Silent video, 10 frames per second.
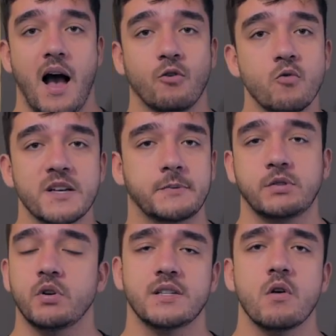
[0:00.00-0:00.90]
Algumas
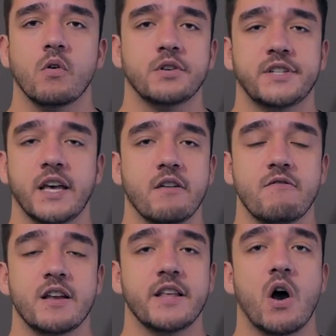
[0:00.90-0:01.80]
pessoas não conseguem
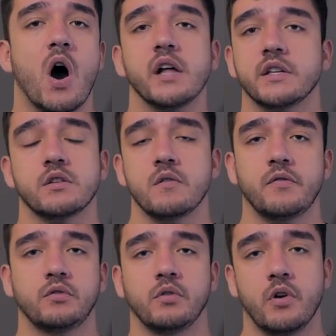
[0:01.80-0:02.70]
ver derrotas no
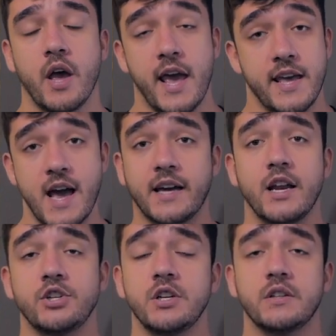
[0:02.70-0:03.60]
futuro e
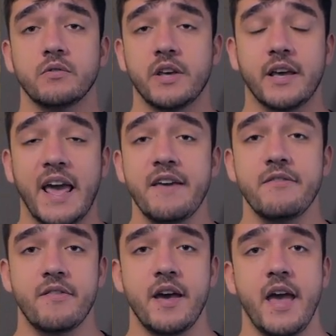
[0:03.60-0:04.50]
acreditam que quem
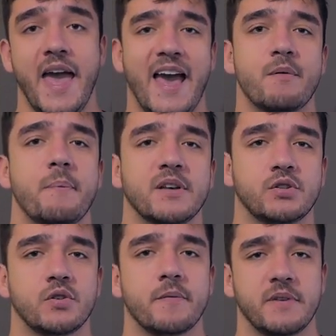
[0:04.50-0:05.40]
vê é uma
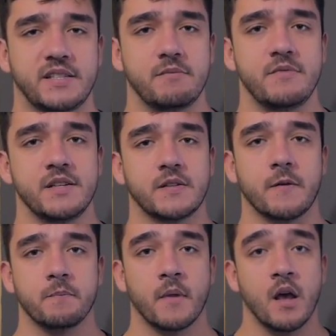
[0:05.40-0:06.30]
pessoa pessimista.
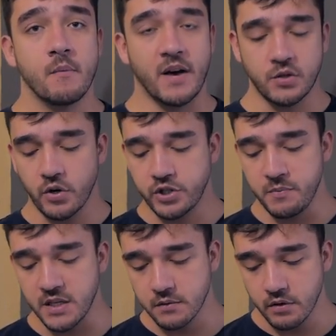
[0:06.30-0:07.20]
Mas o
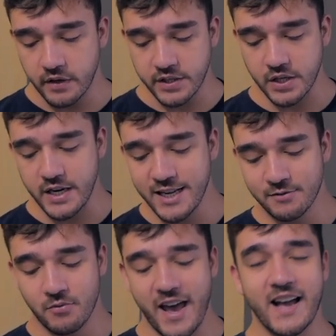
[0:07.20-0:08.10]
otimismo do
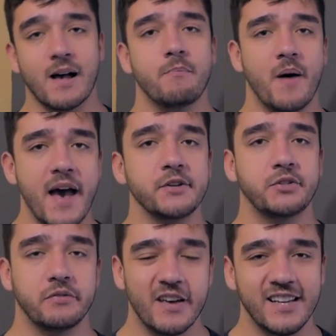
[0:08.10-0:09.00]
cristianismo é capaz
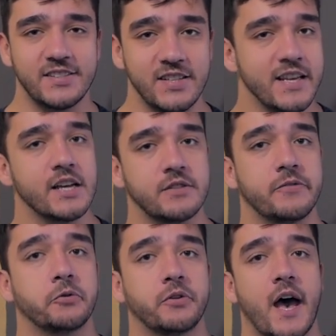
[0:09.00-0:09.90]
de ver sim as
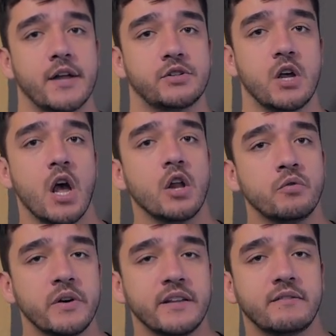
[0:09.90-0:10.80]
dificuldades,
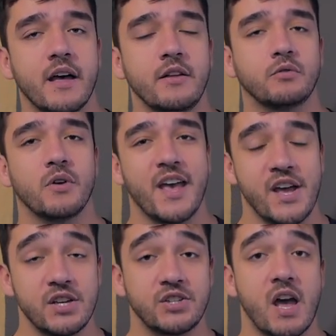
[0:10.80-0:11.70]
no entanto,
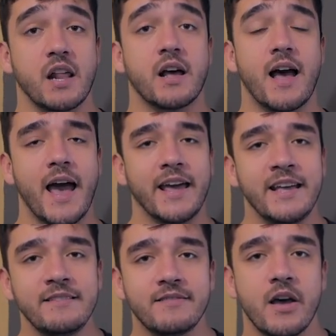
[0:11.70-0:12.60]
enxerga
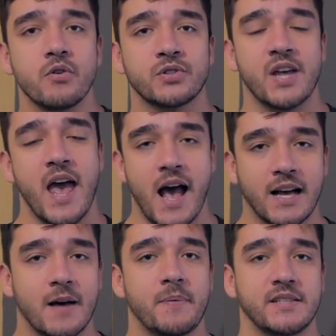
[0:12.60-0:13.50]
em Deus a
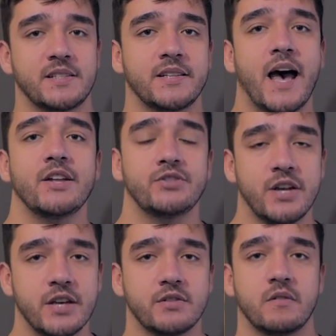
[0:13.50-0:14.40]
capacidade de
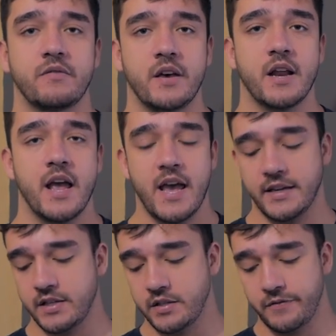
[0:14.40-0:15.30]
resolver
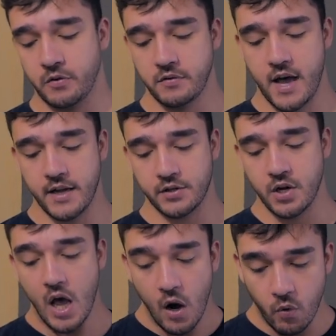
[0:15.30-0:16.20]
essas dificuldades.
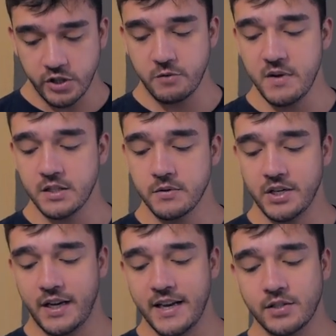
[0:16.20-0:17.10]
O otimismo
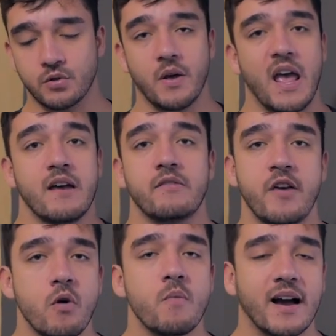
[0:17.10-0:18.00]
de Cristo
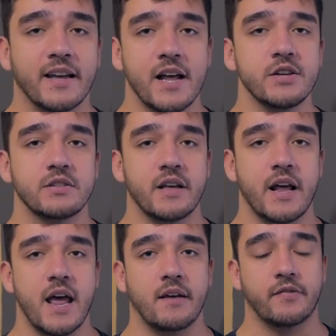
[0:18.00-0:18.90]
vê uma grande
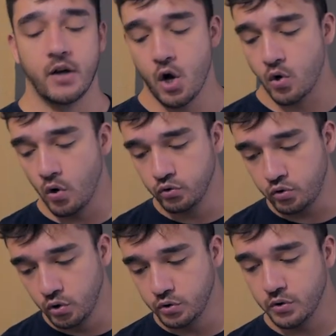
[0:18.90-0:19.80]
tarefa,
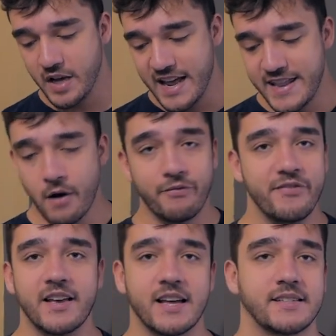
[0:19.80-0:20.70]
contudo, não
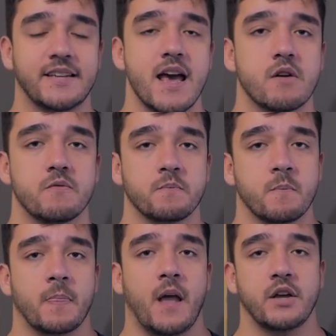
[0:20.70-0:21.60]
fica cego
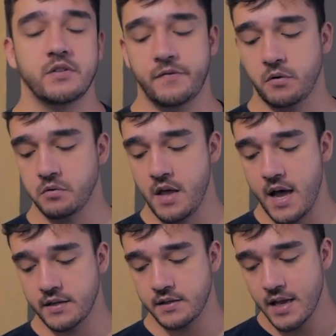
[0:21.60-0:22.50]
às
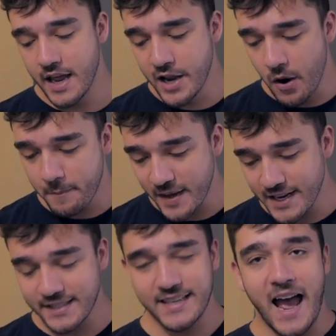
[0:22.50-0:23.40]
dificuldades. Não
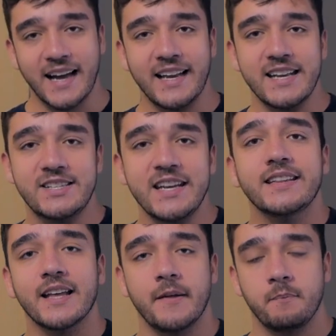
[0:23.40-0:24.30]
apenas
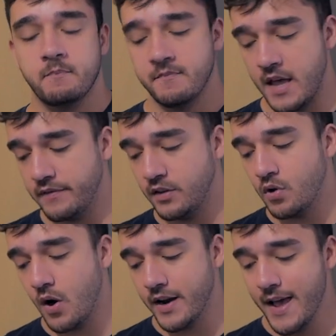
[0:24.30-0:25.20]
acredita na
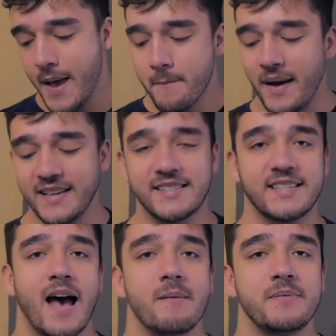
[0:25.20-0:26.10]
vitória, mas
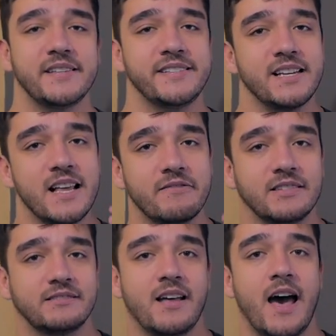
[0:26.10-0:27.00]
sabe se
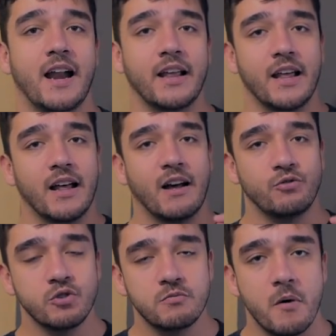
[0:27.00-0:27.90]
levantar
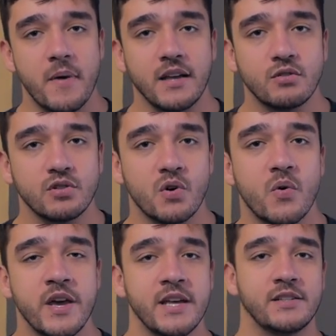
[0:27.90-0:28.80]
dos momentos
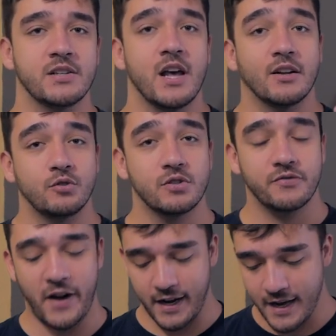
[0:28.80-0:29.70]
ruins, dos
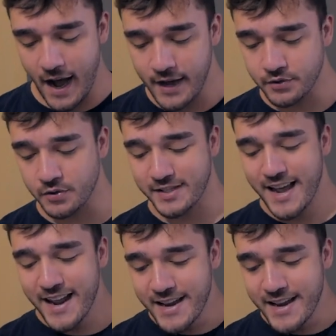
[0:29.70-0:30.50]
fracassos.